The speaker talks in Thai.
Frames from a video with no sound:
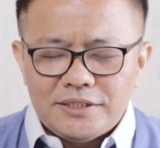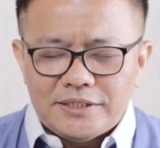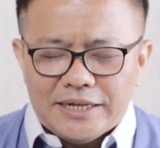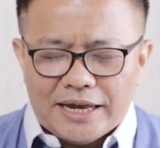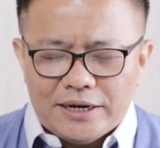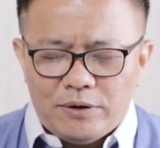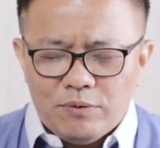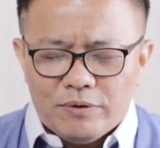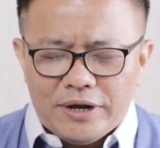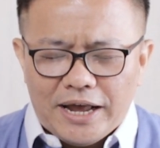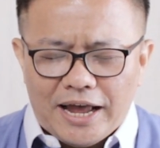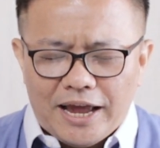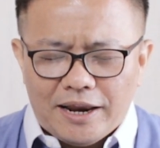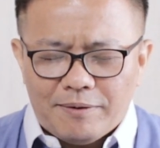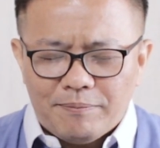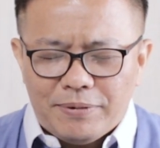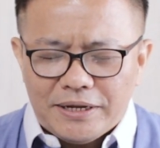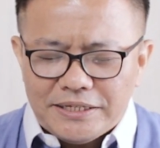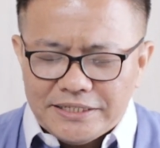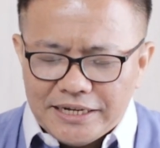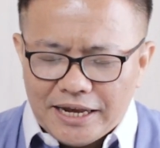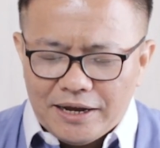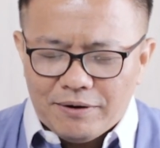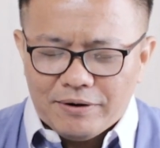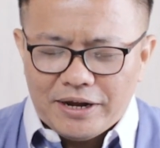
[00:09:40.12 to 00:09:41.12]
สาธุการพ
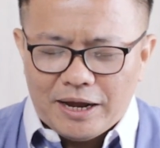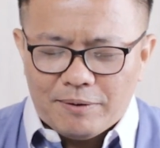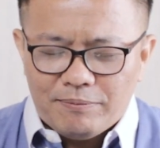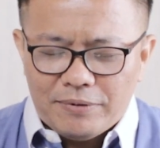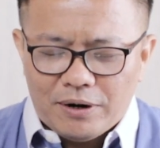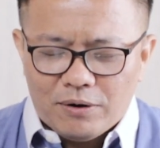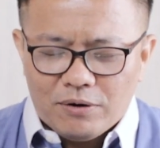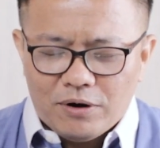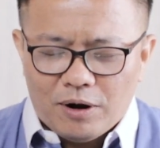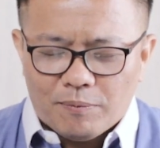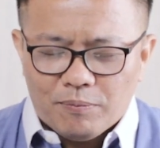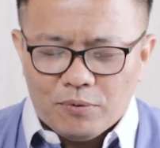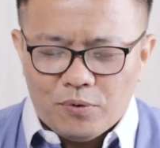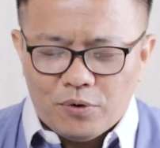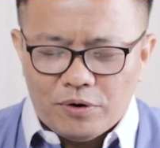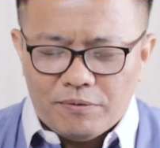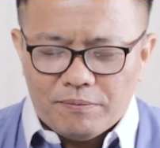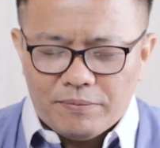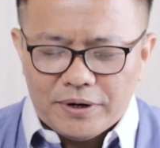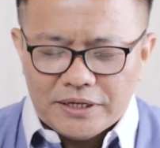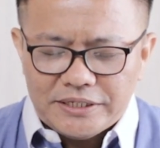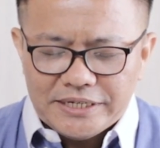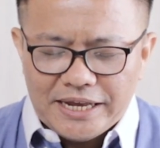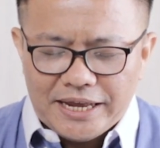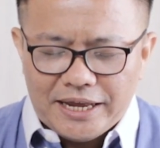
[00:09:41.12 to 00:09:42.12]
ระเจ้าครับเราขอบคุณ
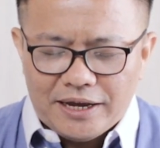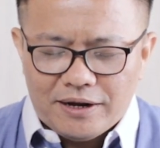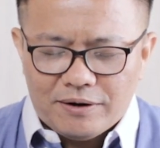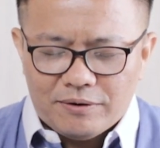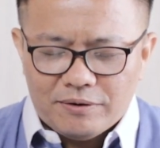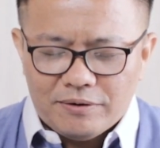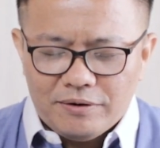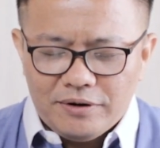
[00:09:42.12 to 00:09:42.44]
พระเจ้า